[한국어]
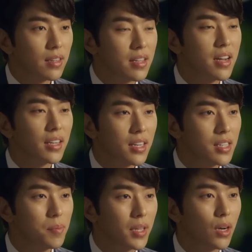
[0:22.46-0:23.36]
네가 살
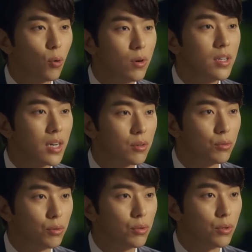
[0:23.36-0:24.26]
집 하나
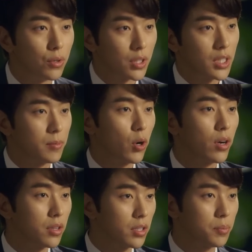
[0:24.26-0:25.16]
고르라고 지금
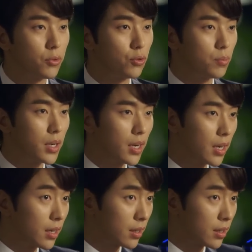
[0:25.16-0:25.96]
거기 있는 집들 중 말이야.